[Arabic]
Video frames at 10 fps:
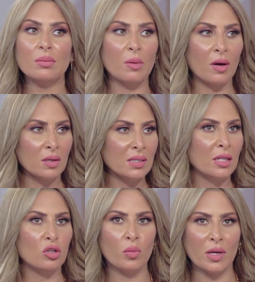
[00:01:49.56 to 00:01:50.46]
بتبقى خلاص
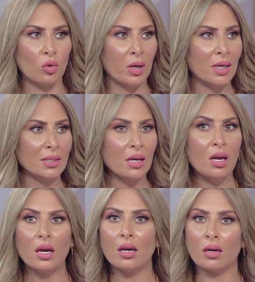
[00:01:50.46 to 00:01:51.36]
هديت وبقت كويسه
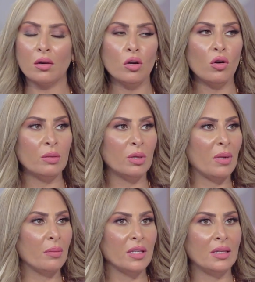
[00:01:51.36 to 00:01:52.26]
الراجل هو اللي
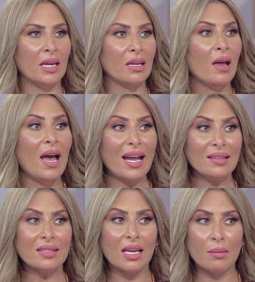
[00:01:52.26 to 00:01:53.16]
بيبقى متضايق
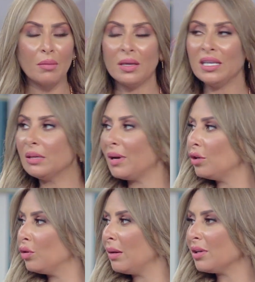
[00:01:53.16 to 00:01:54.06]
حتى لما يجي
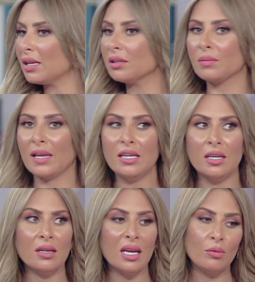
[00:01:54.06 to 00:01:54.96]
بقى يقول لها مثلا طب تعالي
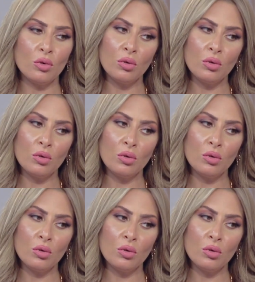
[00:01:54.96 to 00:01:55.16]
نرجع هي بتقول